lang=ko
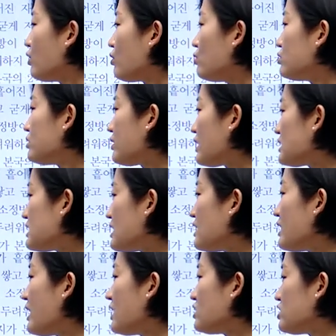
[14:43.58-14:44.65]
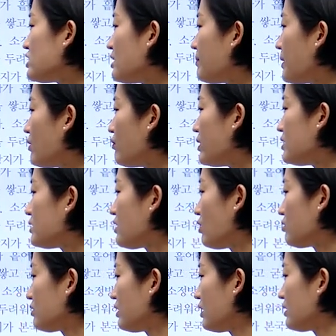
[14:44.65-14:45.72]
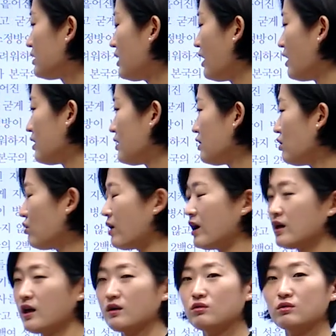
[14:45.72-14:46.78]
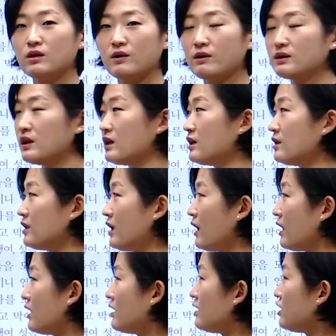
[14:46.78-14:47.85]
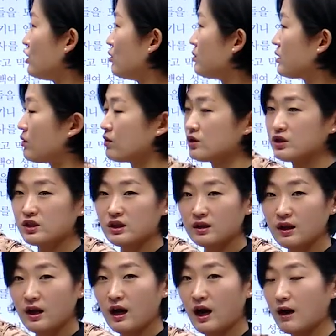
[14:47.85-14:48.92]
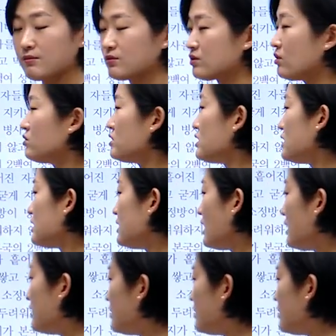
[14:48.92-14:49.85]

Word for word: 고구려가 신라에 침입한 왜를 격퇴했다. 이거 광개토 대왕 얘기인데 이거보다 훨씬 앞선 시기의